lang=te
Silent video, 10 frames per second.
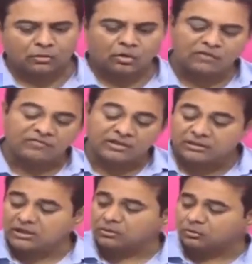ఒక
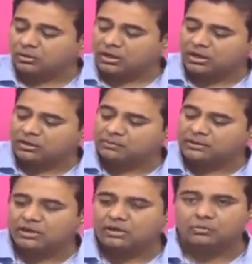వ్యక్తికి అనుకూలంగా
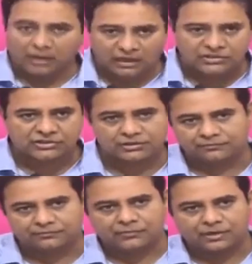నిబంధనలు మార్చి
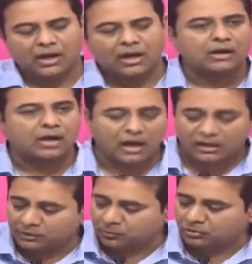ఆయనకు ఆరు
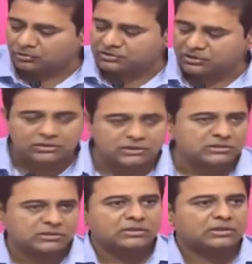ఎయిర్పోర్ట్లు వచ్చేటట్టు చేసి